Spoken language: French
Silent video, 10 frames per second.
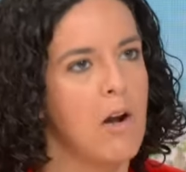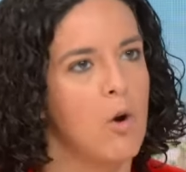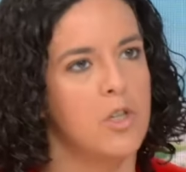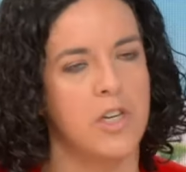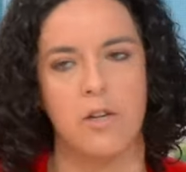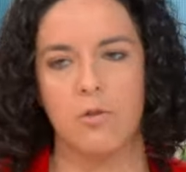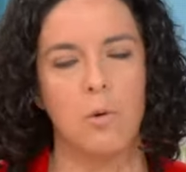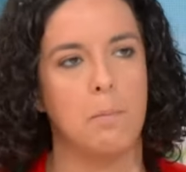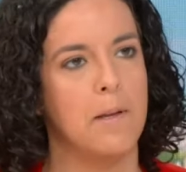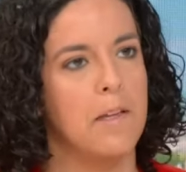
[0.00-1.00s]
logés dans le
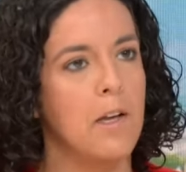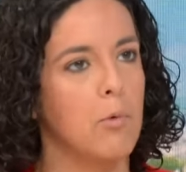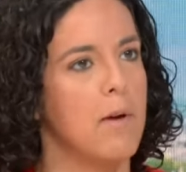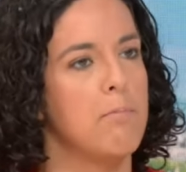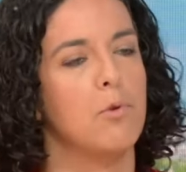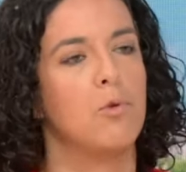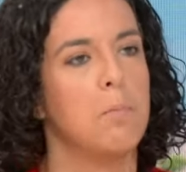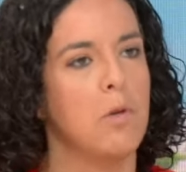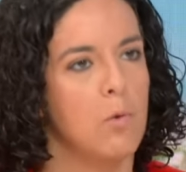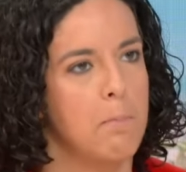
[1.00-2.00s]
pays, on a plus de 2
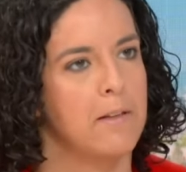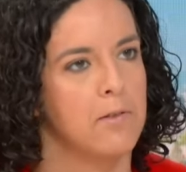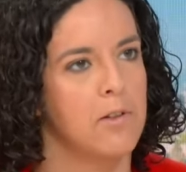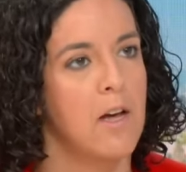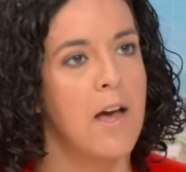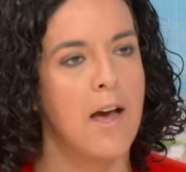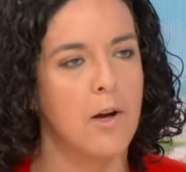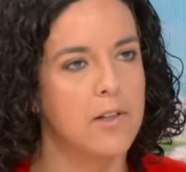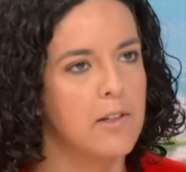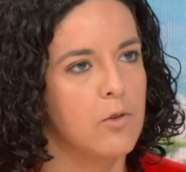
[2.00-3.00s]
millions de personnes
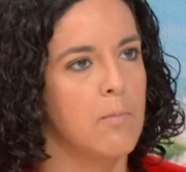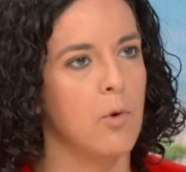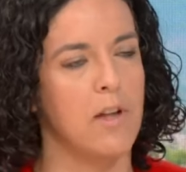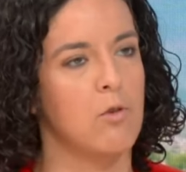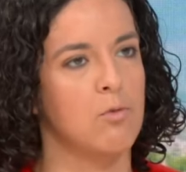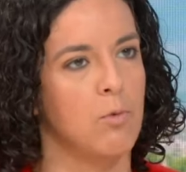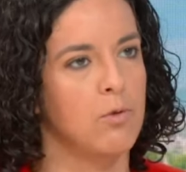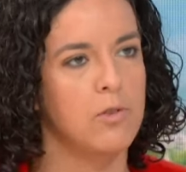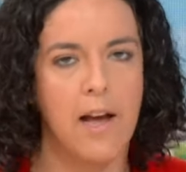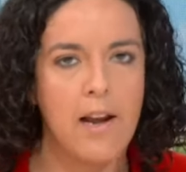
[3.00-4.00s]
qui demandent un logement
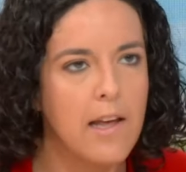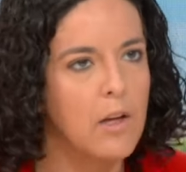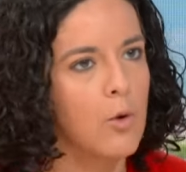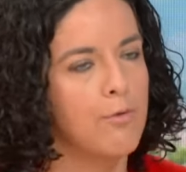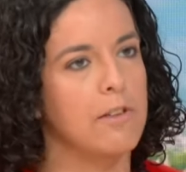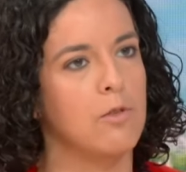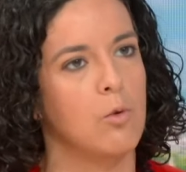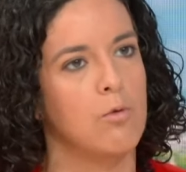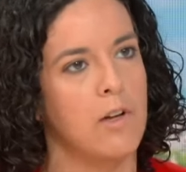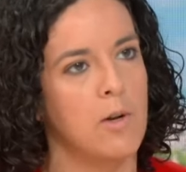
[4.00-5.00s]
social. Et que fait ce
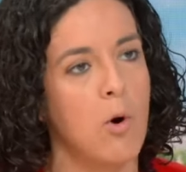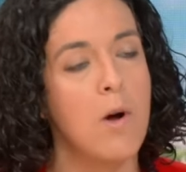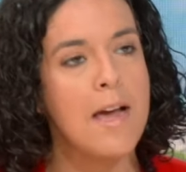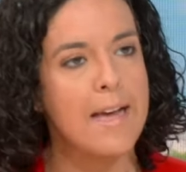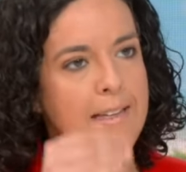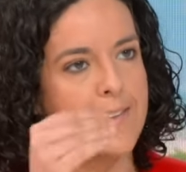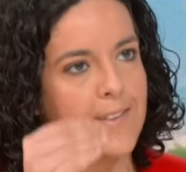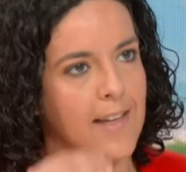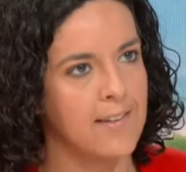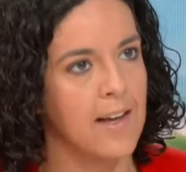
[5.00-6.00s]
gouvernement Il
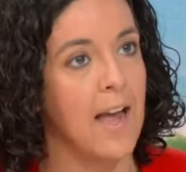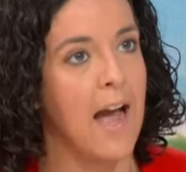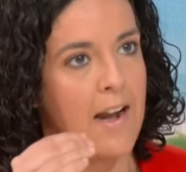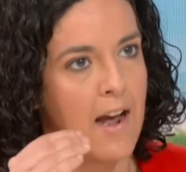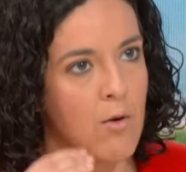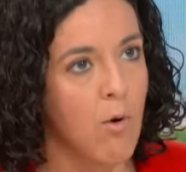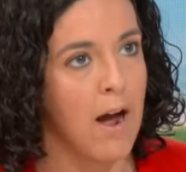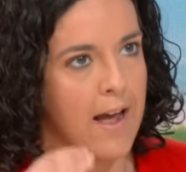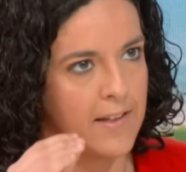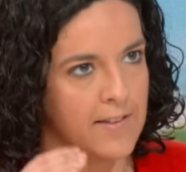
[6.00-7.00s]
s'attaque à la loi
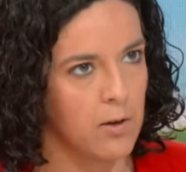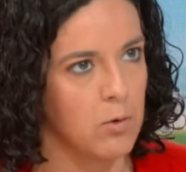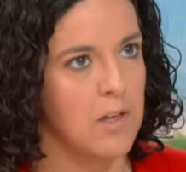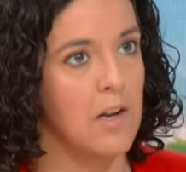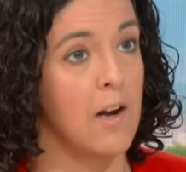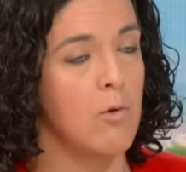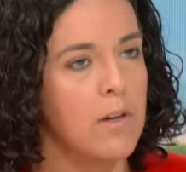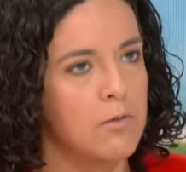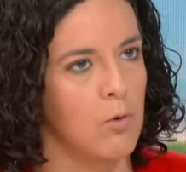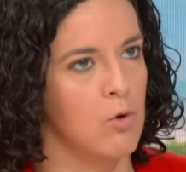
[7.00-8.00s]
SRU, qui est la loi
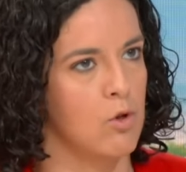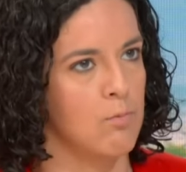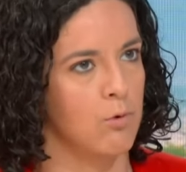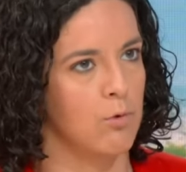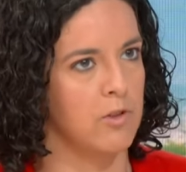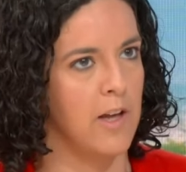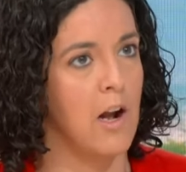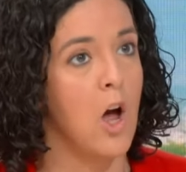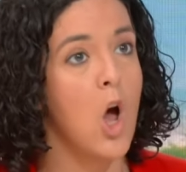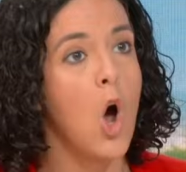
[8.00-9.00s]
sur le logement social.
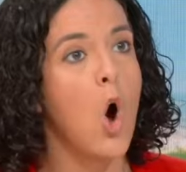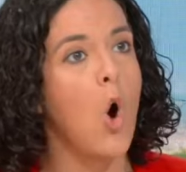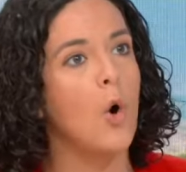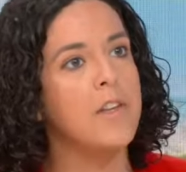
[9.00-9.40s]
Alors je réexplique juste. En